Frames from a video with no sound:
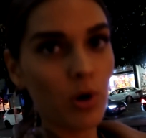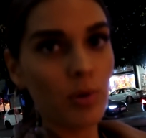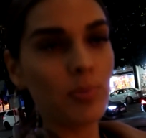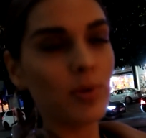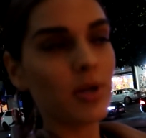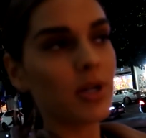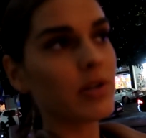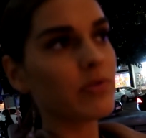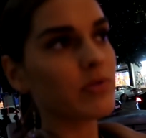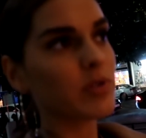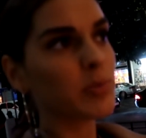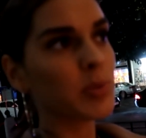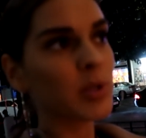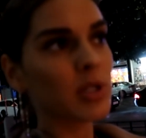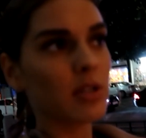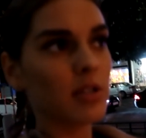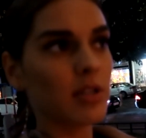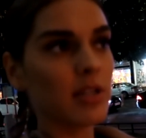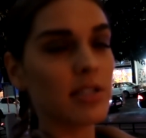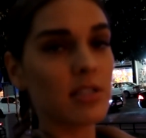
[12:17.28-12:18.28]
опере,
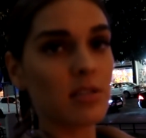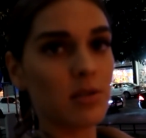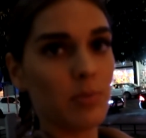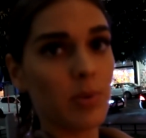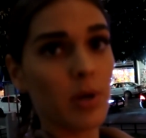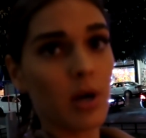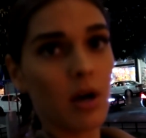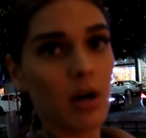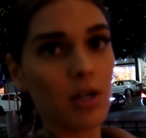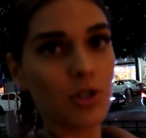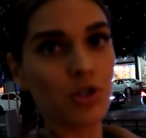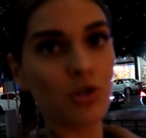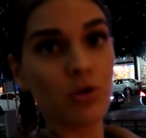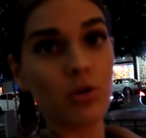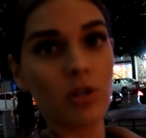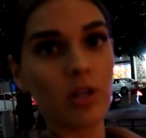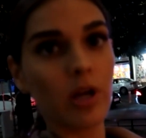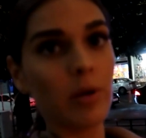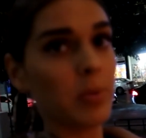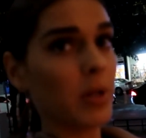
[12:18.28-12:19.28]
выбрала для себя
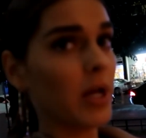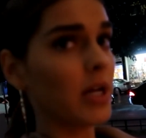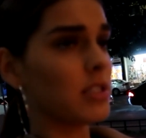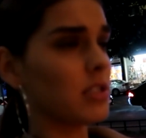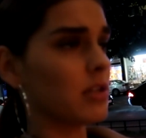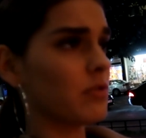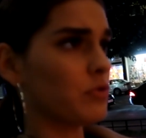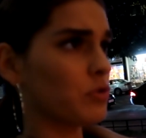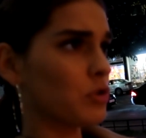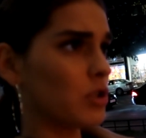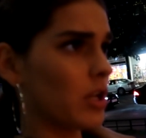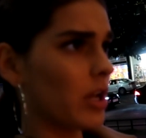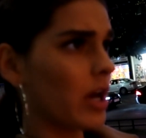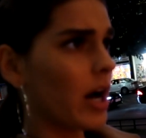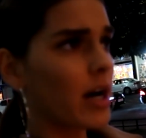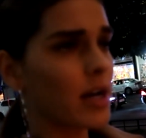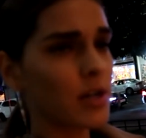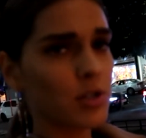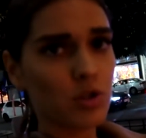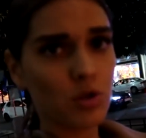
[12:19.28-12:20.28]
черное платье
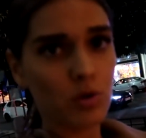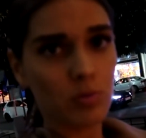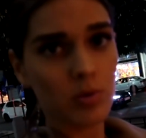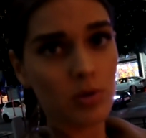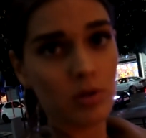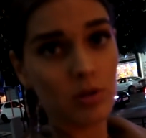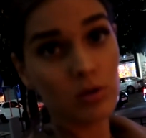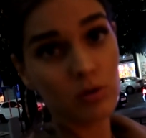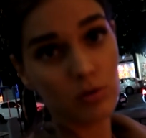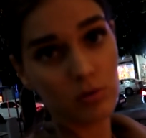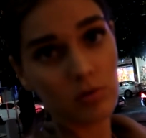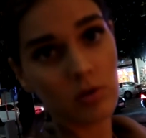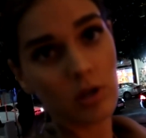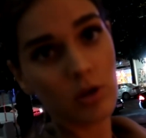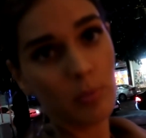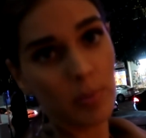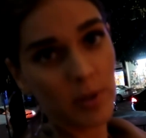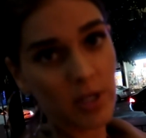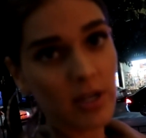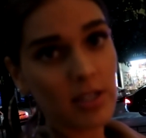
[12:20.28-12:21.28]
футляр, чтобы ну,
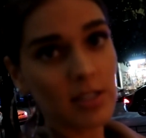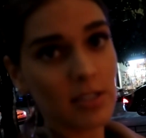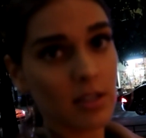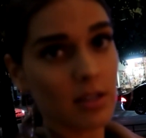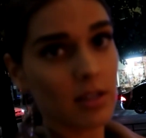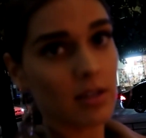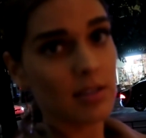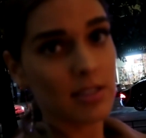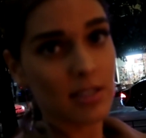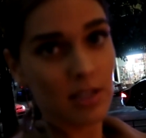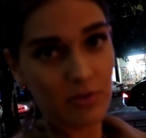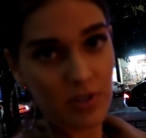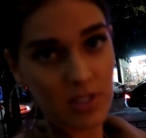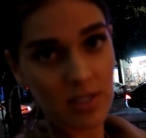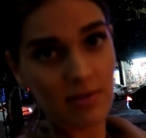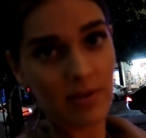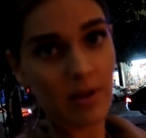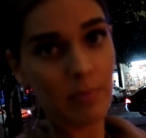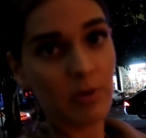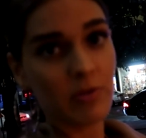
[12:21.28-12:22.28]
оно подходило,
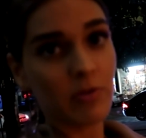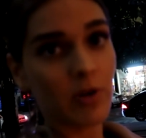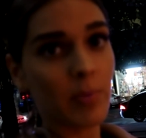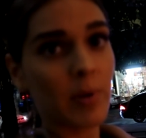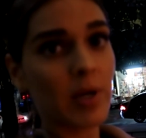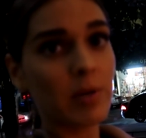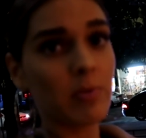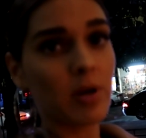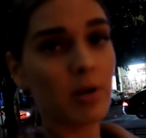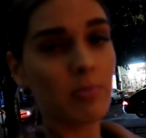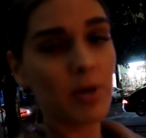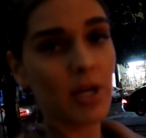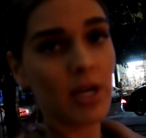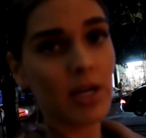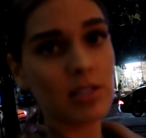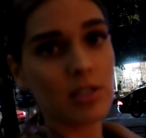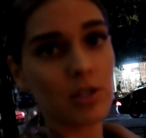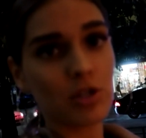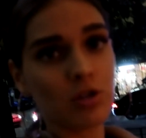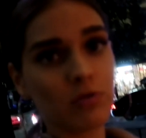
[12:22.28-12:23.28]
соответственно, под формат
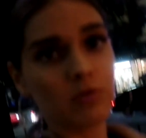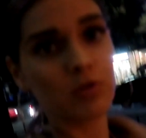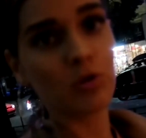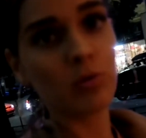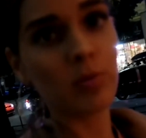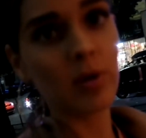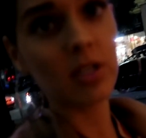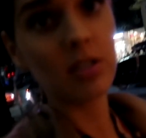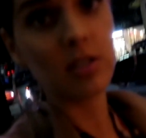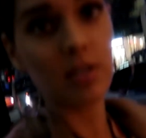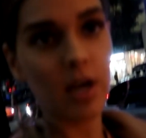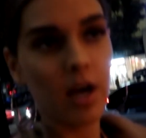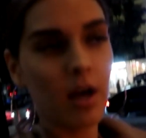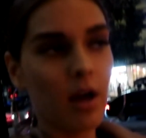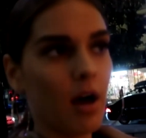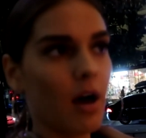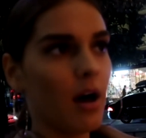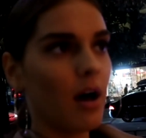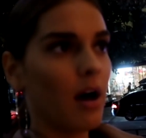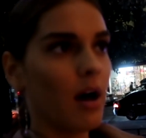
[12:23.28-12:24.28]
мероприятия. Что вы думаете,
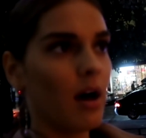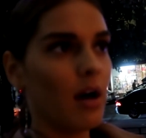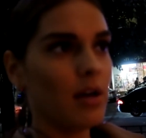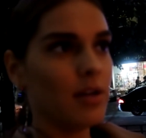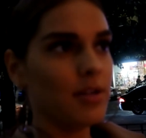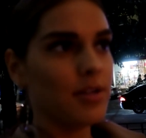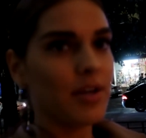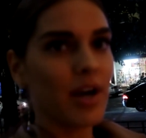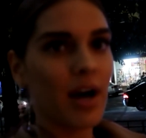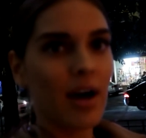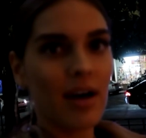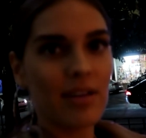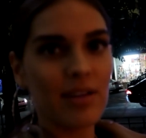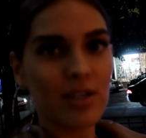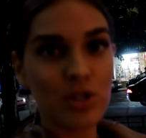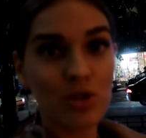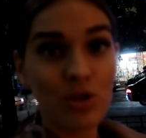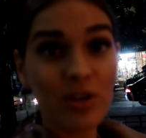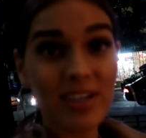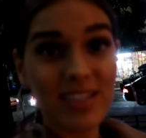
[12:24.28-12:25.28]
я
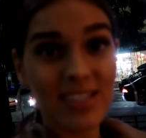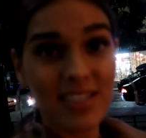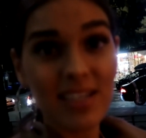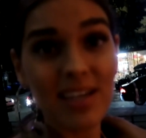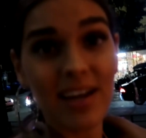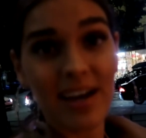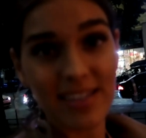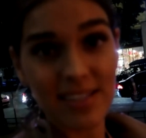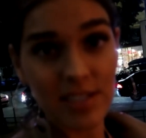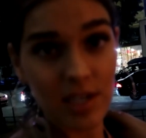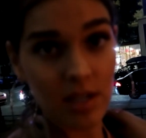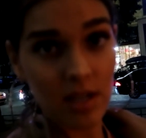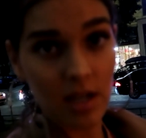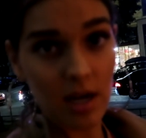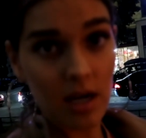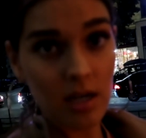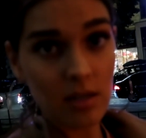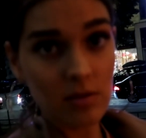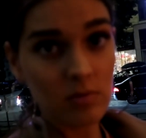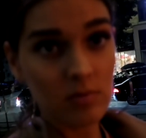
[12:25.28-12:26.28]
настолько сильно
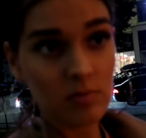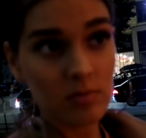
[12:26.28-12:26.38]
отекла,